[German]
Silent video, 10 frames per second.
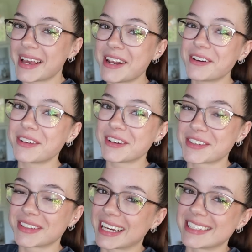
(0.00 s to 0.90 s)
Hallo Leute
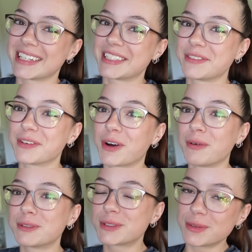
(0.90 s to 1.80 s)
und ganz herzlich
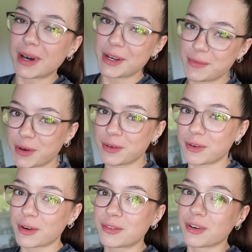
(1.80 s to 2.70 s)
willkommen zu einem neuen
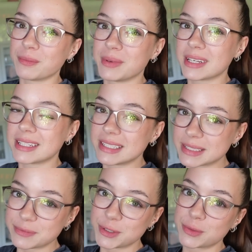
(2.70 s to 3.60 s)
Vlog von mir. In
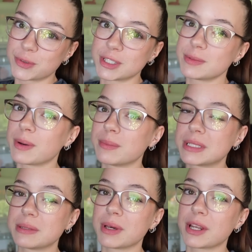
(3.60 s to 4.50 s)
diesem Video wollte ich mal ein
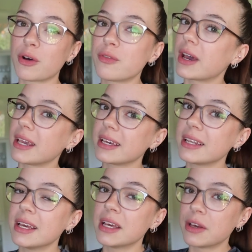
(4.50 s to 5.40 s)
bisschen mehr darauf
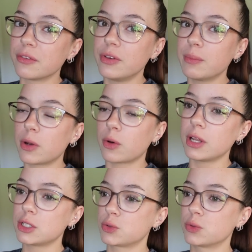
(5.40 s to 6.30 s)
eingehen, wie mein
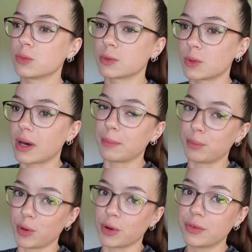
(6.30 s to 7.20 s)
Online-Studium so
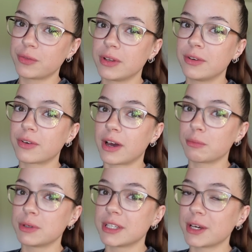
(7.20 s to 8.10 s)
abläuft. Viele
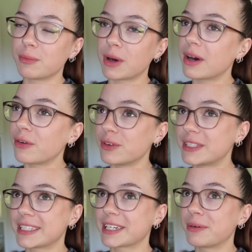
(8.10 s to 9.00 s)
fragen mich ja immer auf
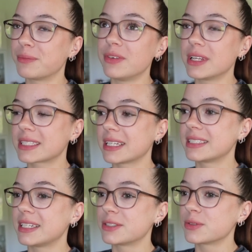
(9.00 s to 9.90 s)
Instagram, wie das
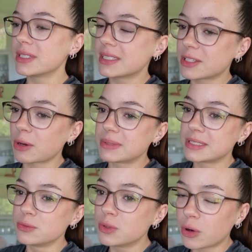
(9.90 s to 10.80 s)
Ganze dann so ist, ob
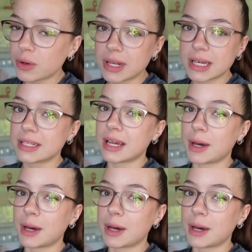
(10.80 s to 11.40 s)
ich nur online